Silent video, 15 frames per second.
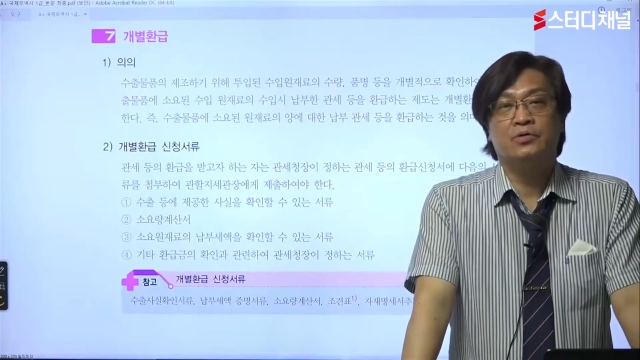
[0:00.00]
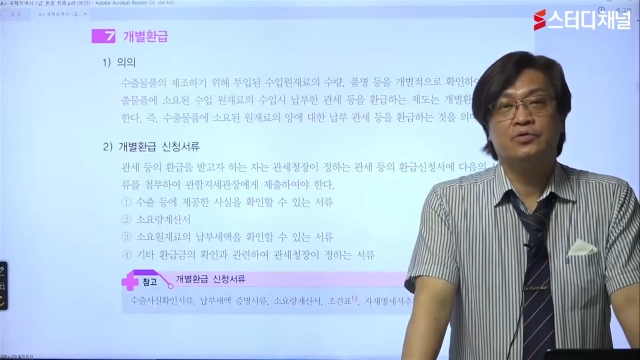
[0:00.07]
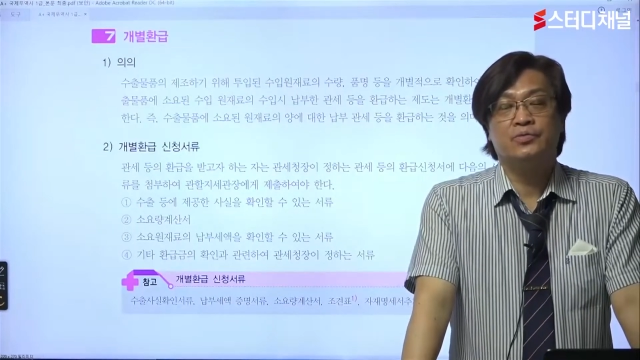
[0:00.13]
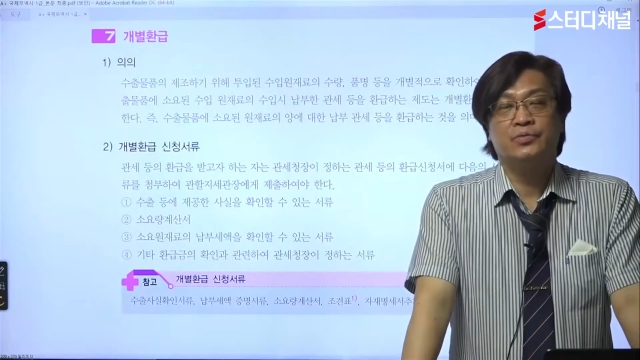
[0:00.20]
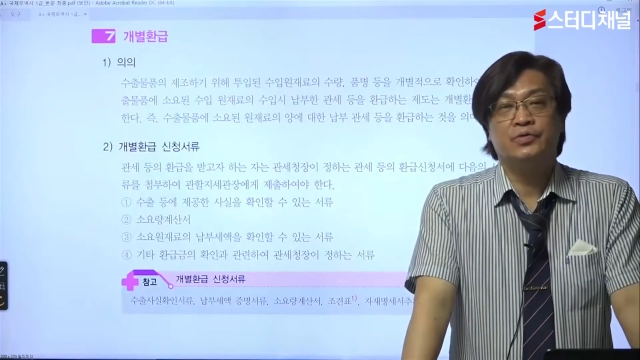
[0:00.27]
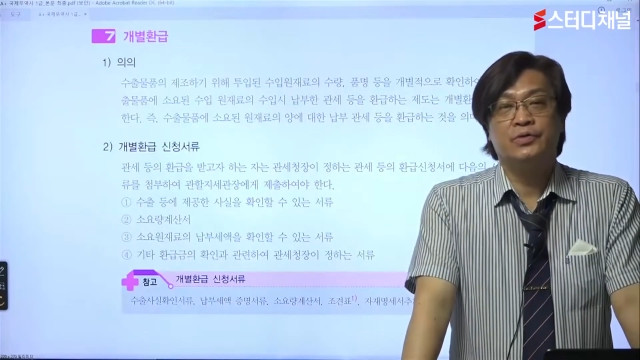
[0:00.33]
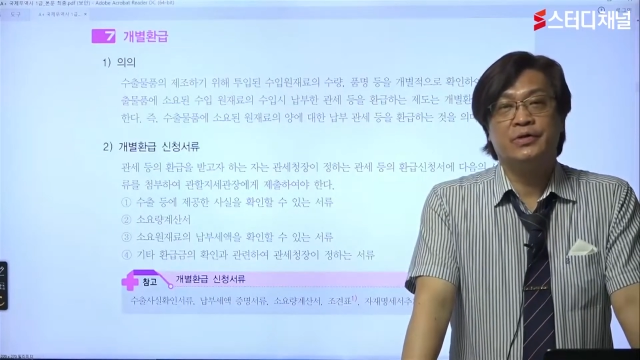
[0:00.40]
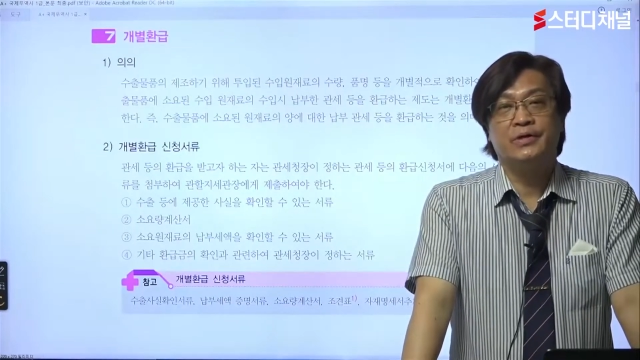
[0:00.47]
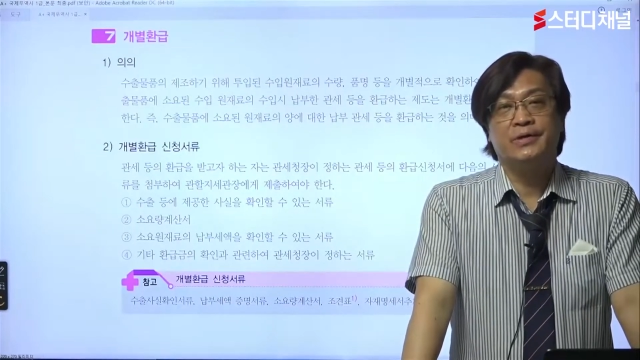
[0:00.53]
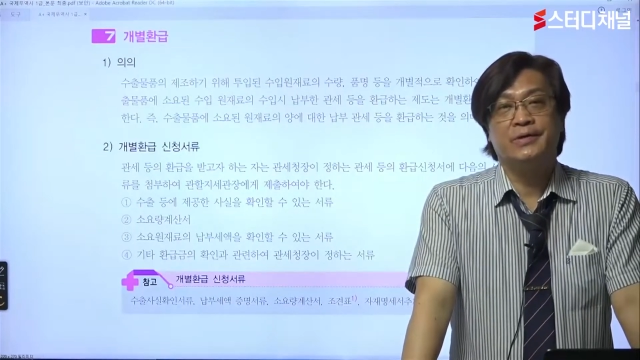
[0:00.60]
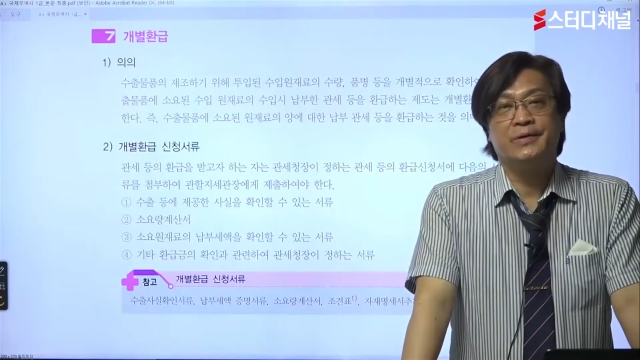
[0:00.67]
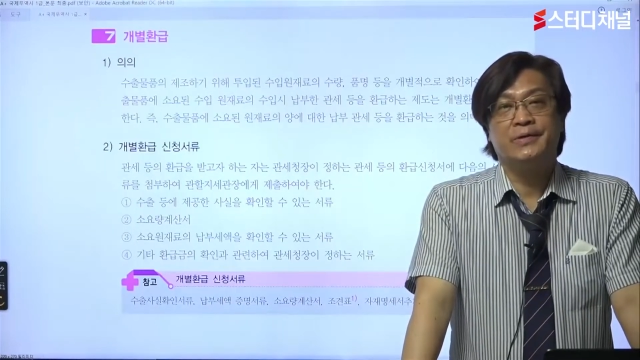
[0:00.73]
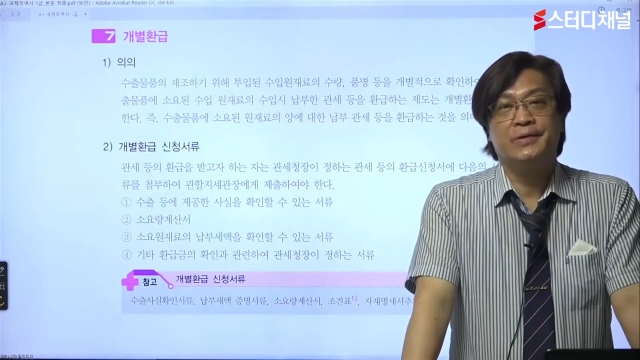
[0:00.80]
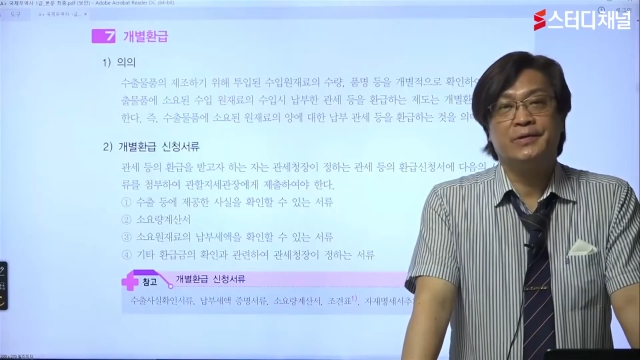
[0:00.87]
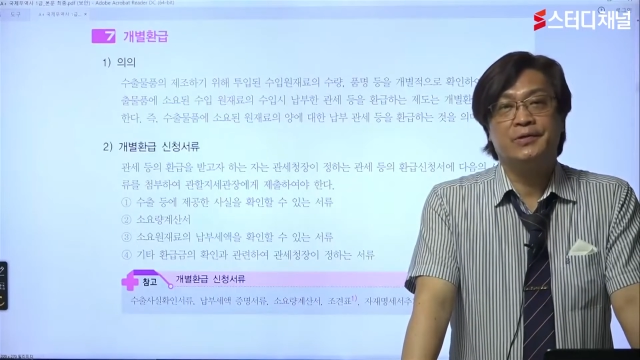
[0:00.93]

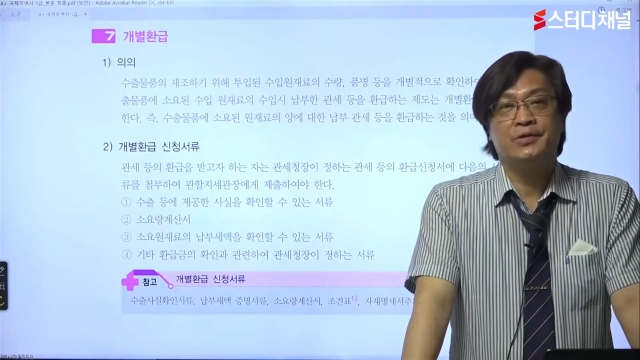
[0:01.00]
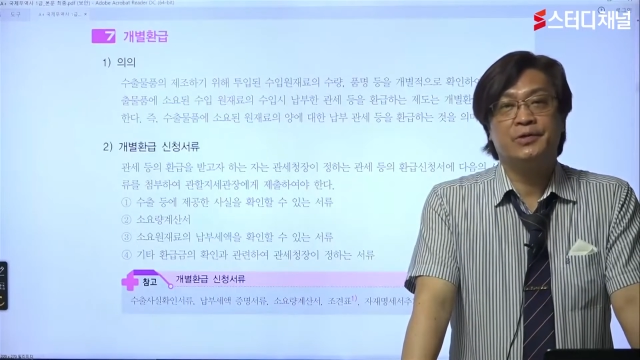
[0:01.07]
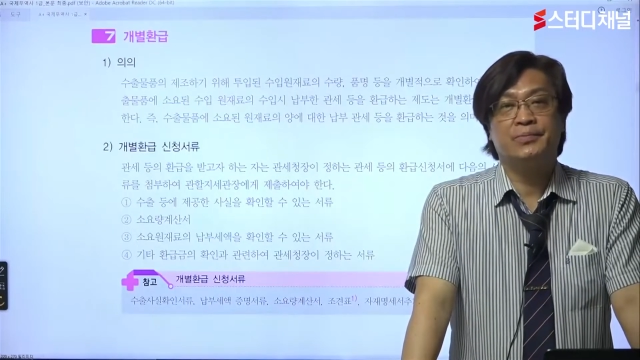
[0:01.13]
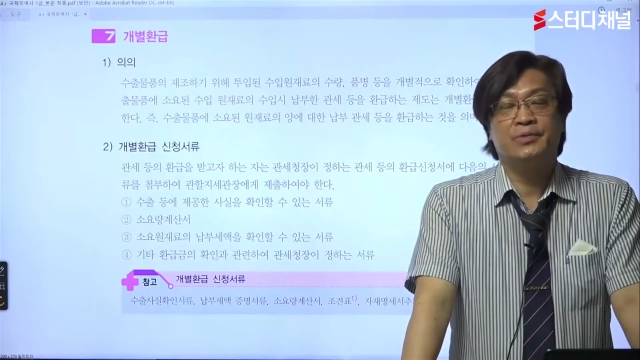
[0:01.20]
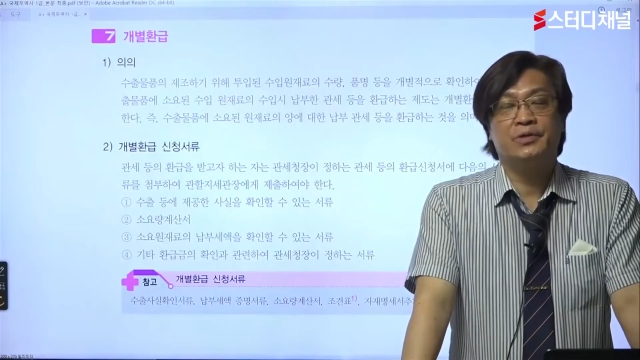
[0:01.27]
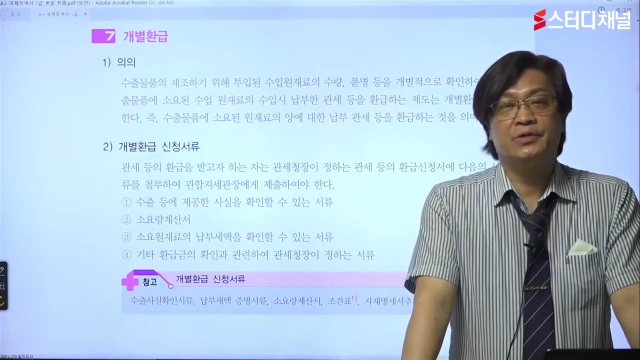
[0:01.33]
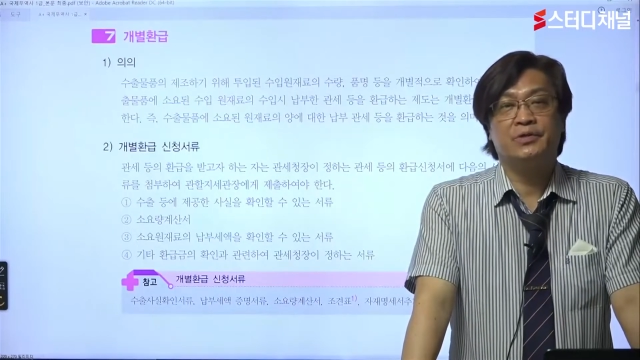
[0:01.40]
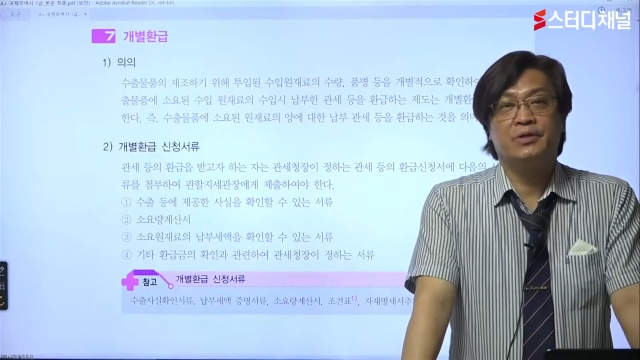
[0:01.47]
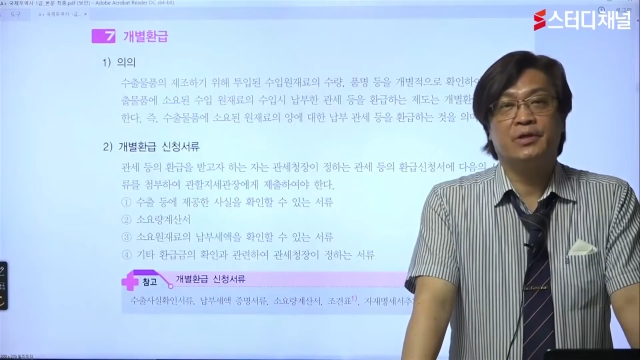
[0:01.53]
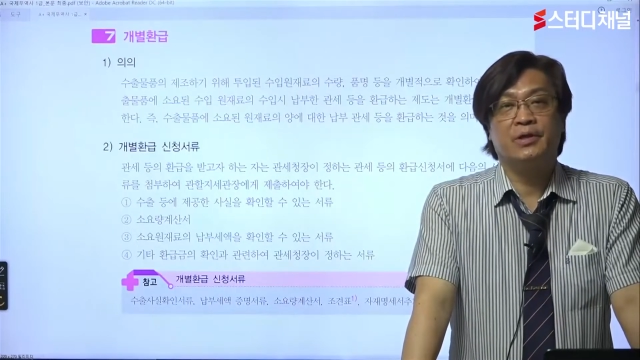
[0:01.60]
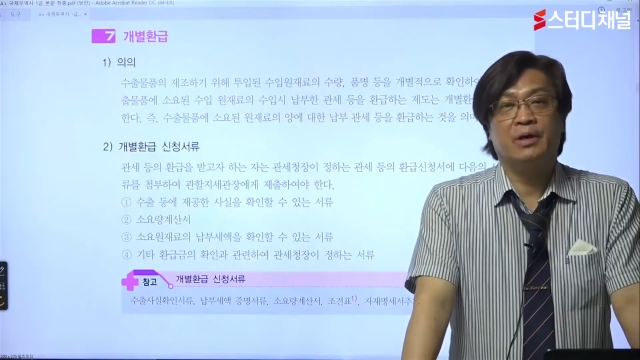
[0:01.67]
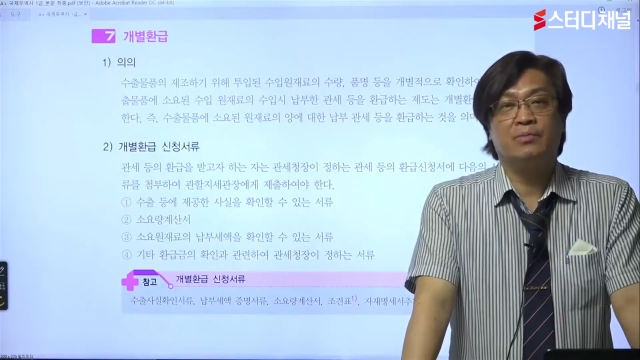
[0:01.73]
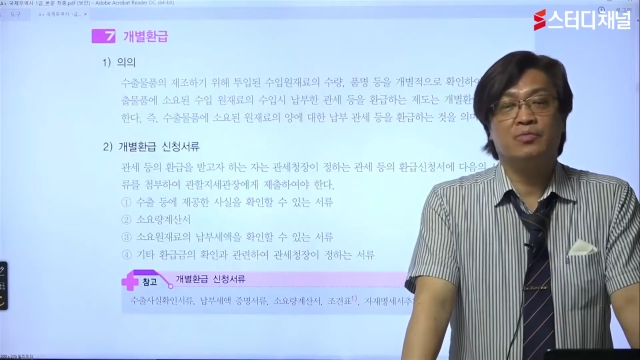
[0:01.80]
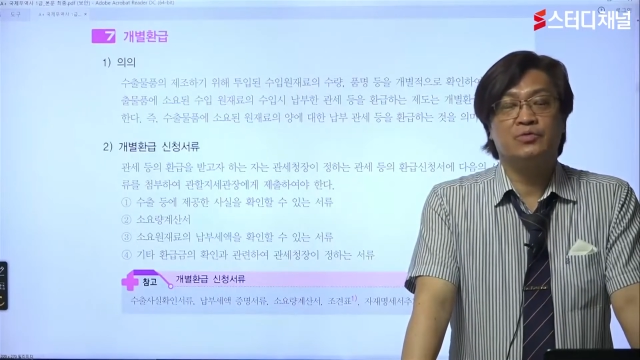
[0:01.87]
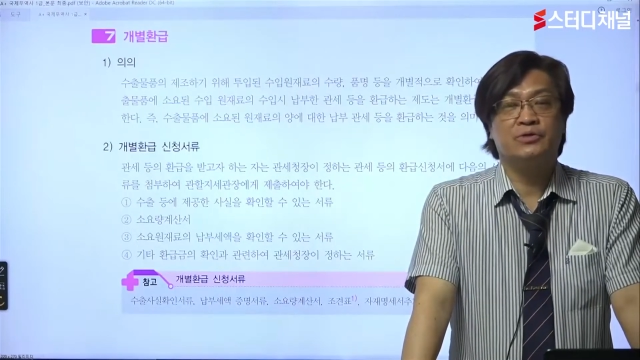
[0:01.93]
충분히 시험 치는 데는
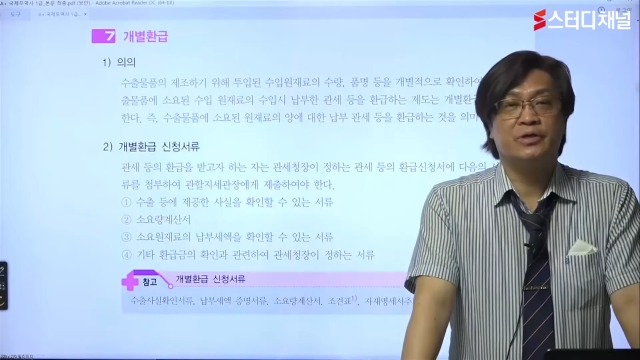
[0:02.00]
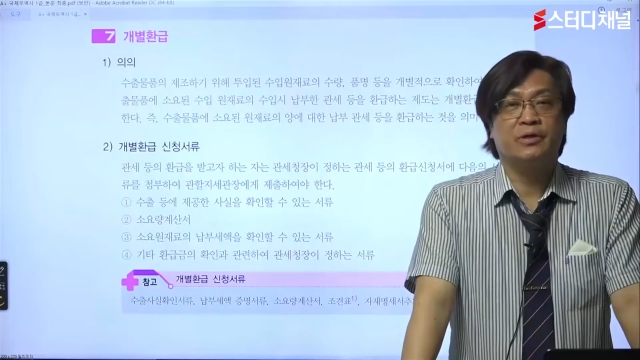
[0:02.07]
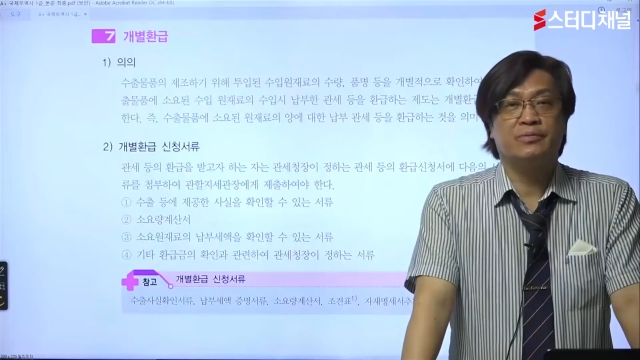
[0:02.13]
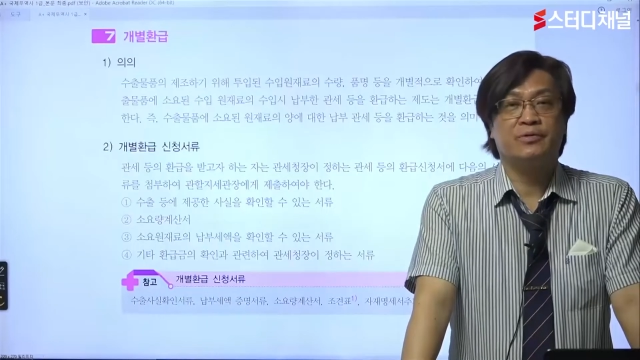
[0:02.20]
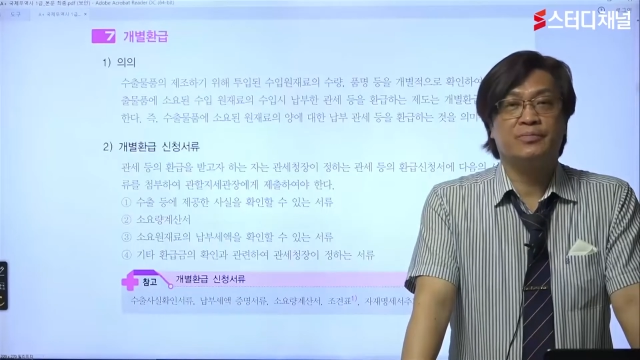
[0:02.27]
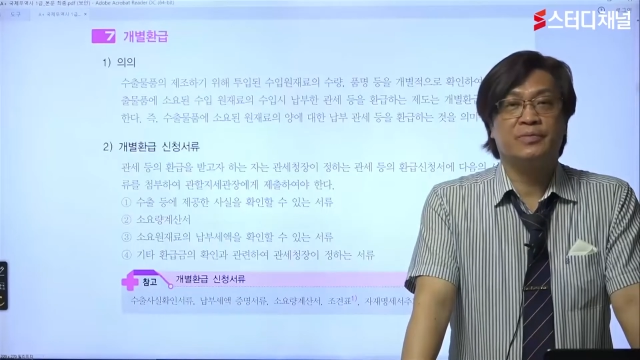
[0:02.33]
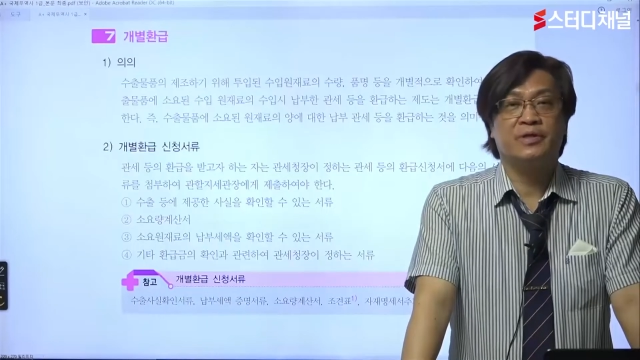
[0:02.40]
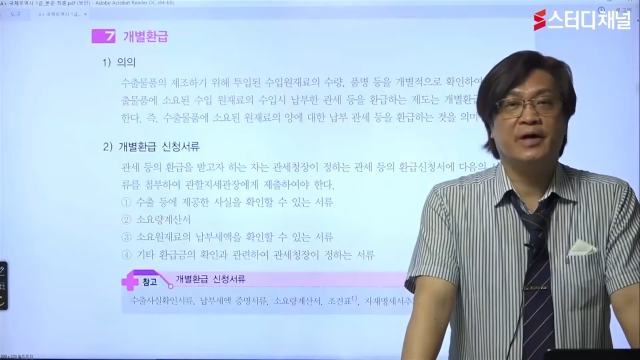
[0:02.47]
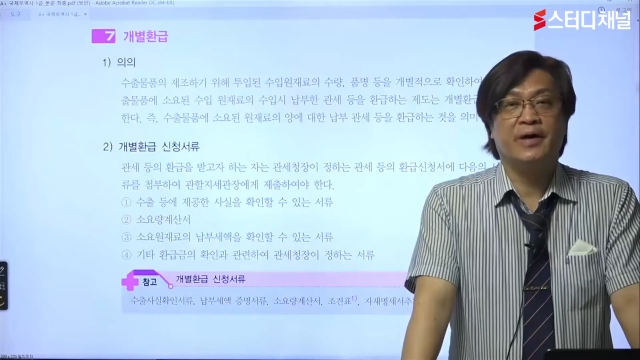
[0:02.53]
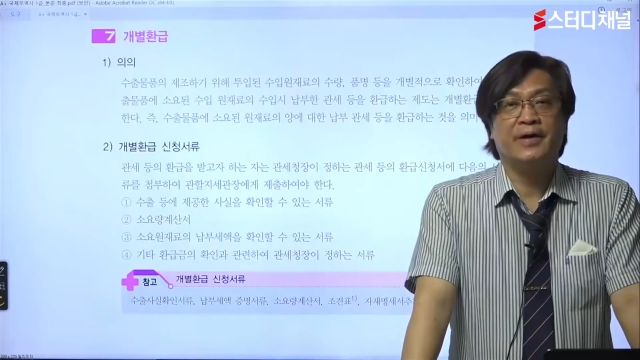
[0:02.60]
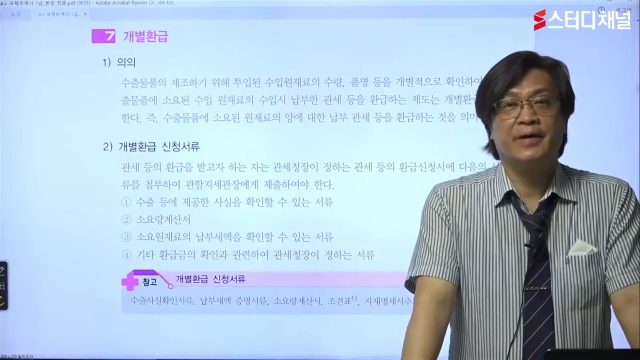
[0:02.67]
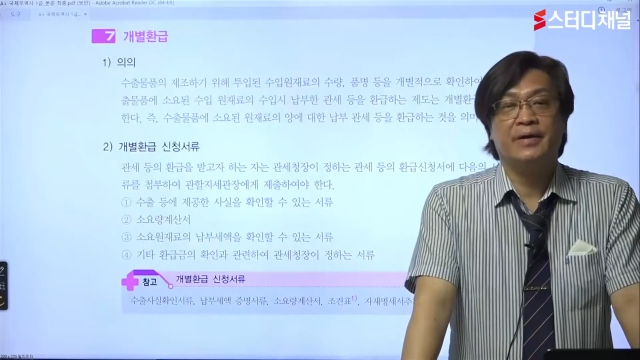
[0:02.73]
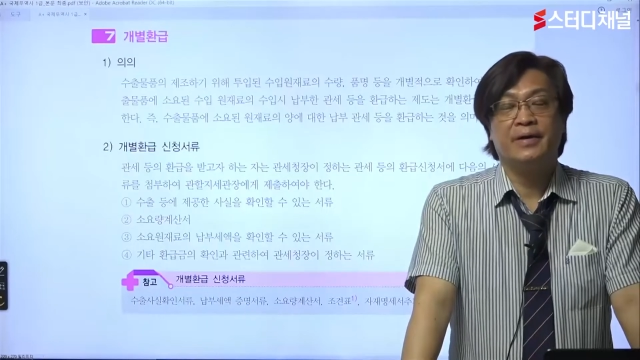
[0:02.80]
아무 문제가 없습니다.